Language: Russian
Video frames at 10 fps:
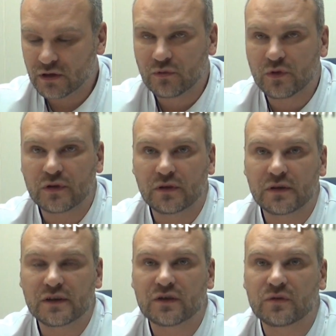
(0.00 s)
отбросило
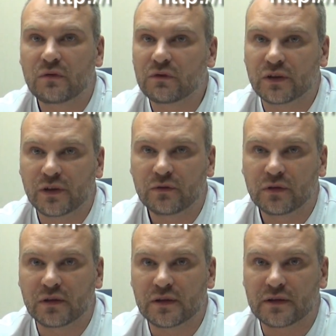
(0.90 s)
нас снова на три
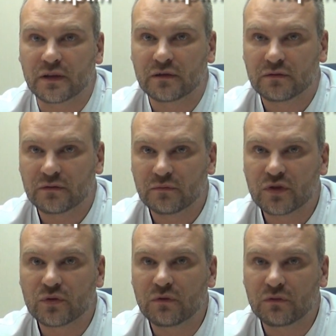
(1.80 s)
года назад. Мы
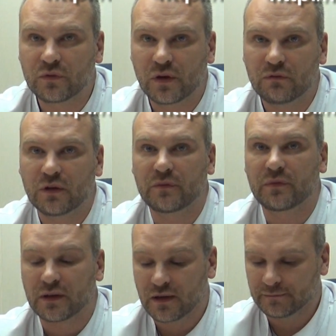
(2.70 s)
снова у нулевой
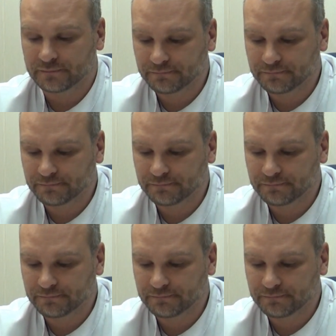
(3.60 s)
отметки